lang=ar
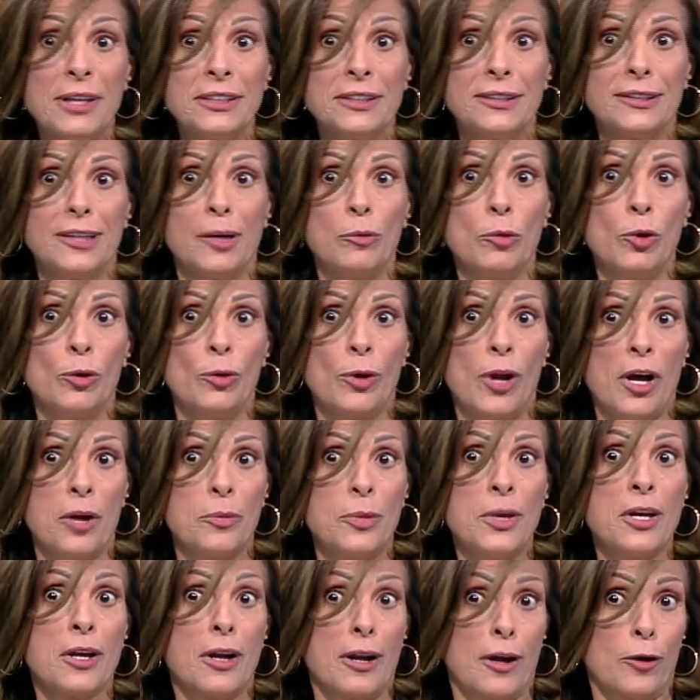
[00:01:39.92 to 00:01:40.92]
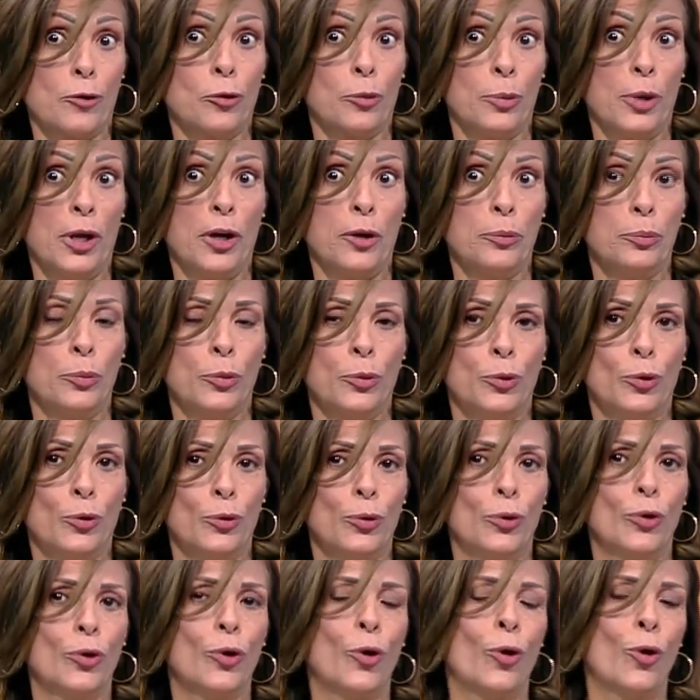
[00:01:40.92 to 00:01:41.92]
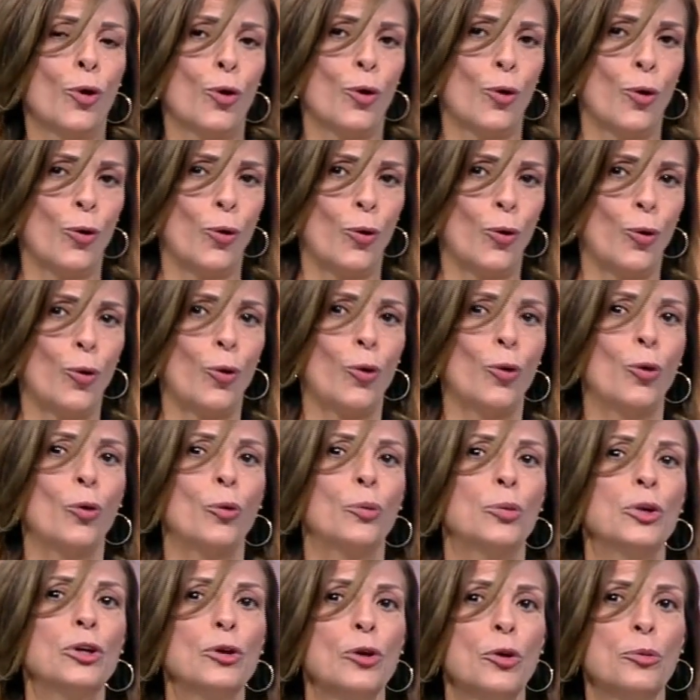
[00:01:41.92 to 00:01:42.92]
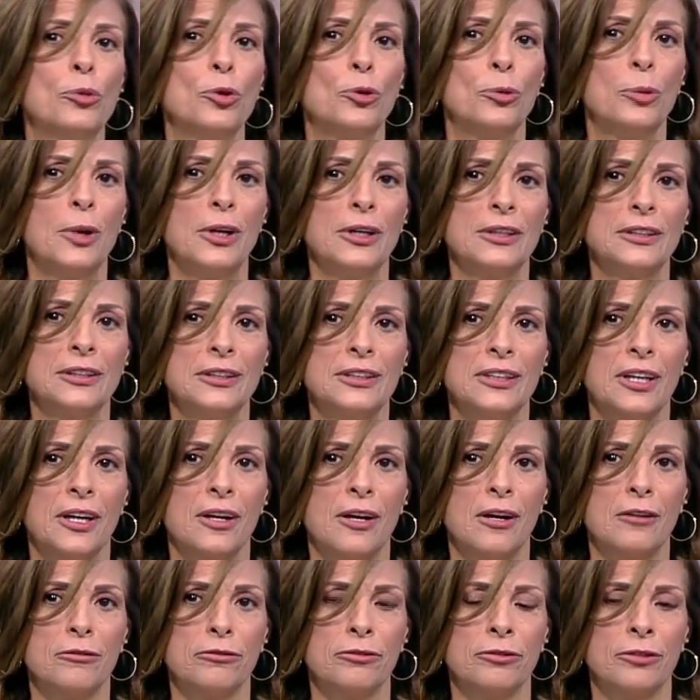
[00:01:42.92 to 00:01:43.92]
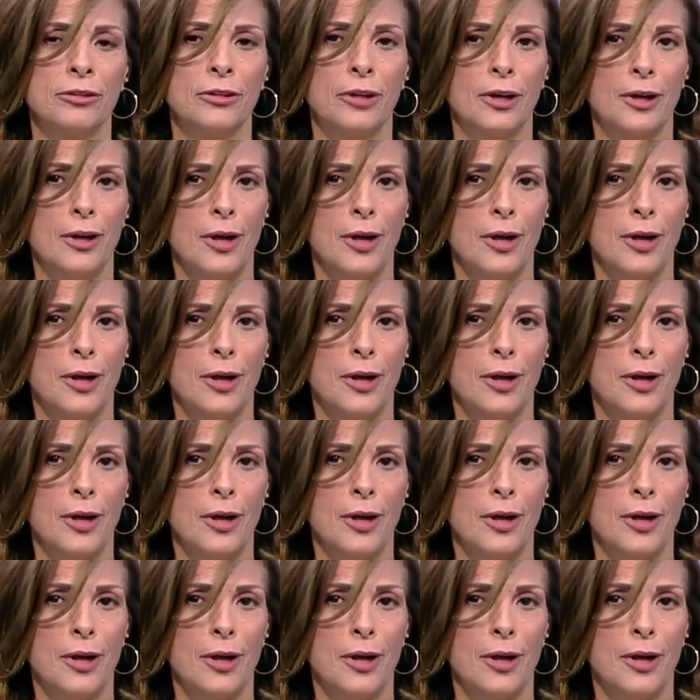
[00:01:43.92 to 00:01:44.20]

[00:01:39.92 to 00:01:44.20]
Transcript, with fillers: تعملوا الأمير لأنه بيحبه بيقبروا بالانصراف